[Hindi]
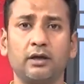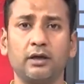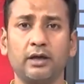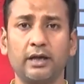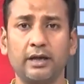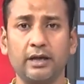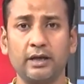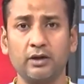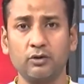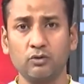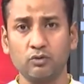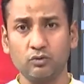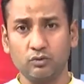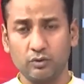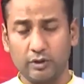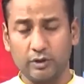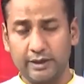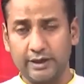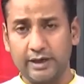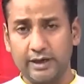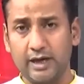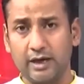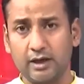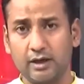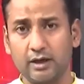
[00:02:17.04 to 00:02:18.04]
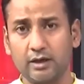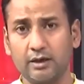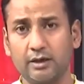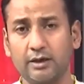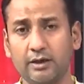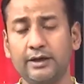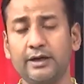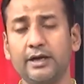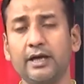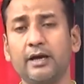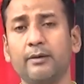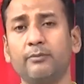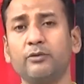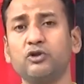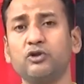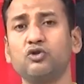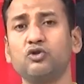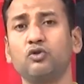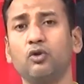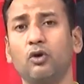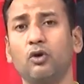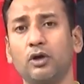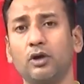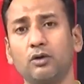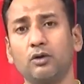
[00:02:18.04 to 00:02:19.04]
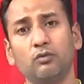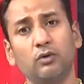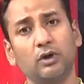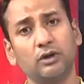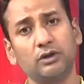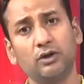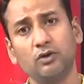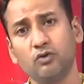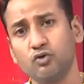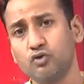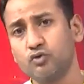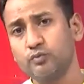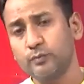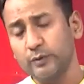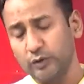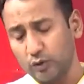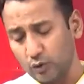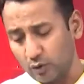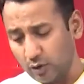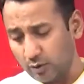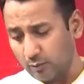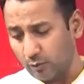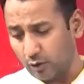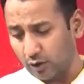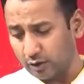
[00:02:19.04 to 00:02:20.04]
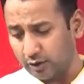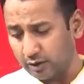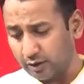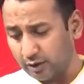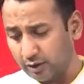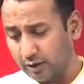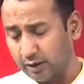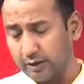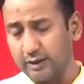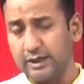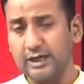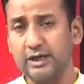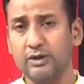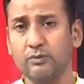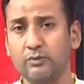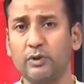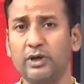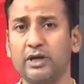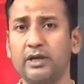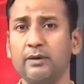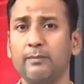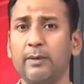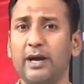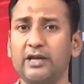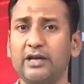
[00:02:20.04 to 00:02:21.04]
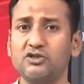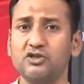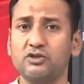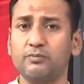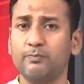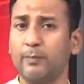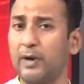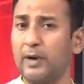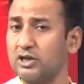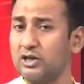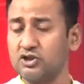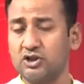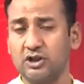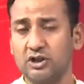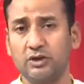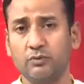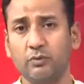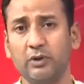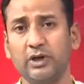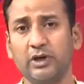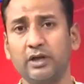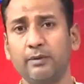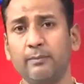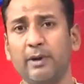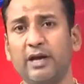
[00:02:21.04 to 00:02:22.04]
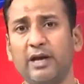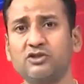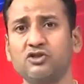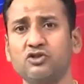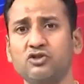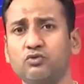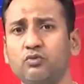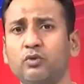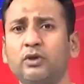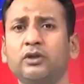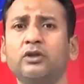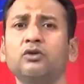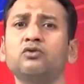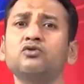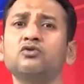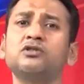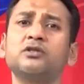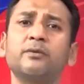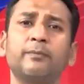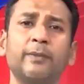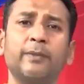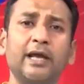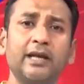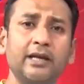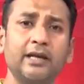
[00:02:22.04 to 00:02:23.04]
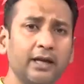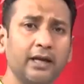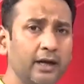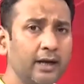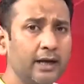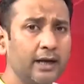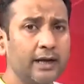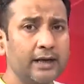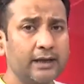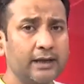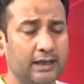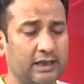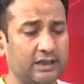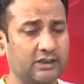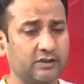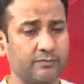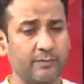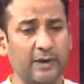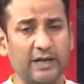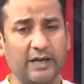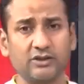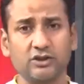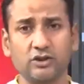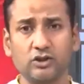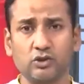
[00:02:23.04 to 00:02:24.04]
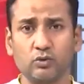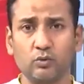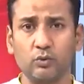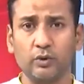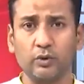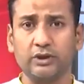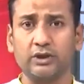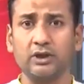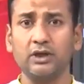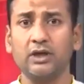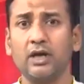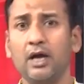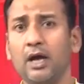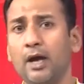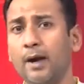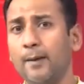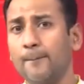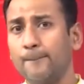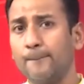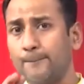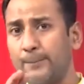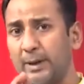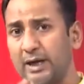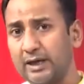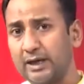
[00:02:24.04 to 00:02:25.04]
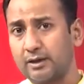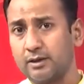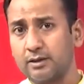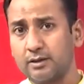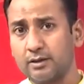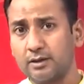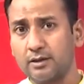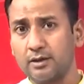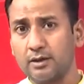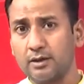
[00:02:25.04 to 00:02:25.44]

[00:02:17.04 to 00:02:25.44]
घरेलू इंडिया का इंडिया में जो दौरा हुआ था उसमें थोड़े बहुत टी ट्वेंटी मैचेस पांच टी ट्वेंटी मैचेस हुए थे उससे पहले टेस्ट मैचेस हुए थे पर